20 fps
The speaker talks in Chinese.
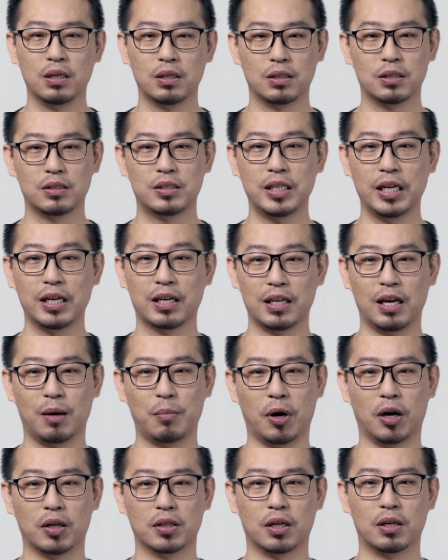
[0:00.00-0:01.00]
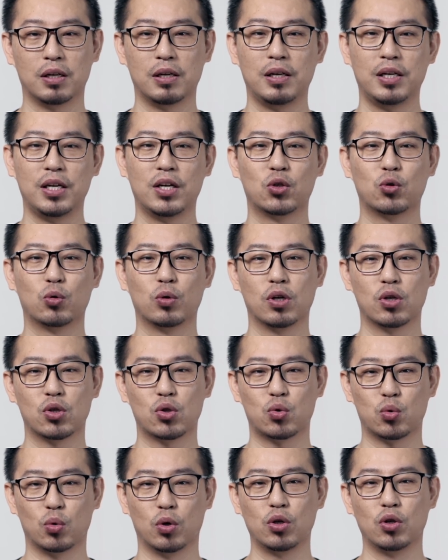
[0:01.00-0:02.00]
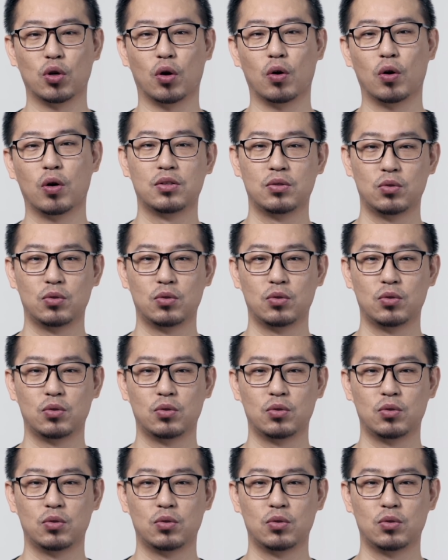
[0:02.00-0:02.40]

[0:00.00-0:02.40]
那这个列表呢，列出了所有